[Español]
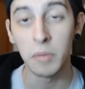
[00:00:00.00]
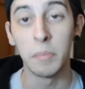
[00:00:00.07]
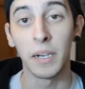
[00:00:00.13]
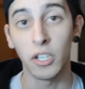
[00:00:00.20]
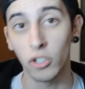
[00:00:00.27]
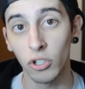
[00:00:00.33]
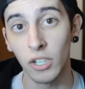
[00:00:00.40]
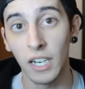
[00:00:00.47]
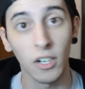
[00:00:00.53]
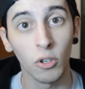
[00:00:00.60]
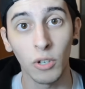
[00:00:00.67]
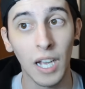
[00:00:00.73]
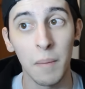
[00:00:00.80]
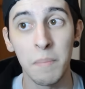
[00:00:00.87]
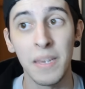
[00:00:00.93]
mi persona,
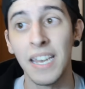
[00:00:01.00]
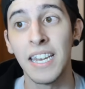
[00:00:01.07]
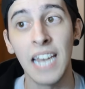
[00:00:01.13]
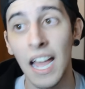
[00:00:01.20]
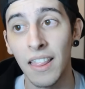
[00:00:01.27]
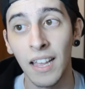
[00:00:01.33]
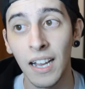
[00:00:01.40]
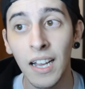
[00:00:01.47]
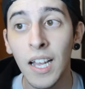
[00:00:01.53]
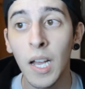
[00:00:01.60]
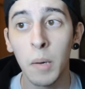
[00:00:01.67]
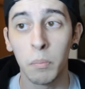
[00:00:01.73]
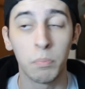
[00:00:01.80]
no cambié nada,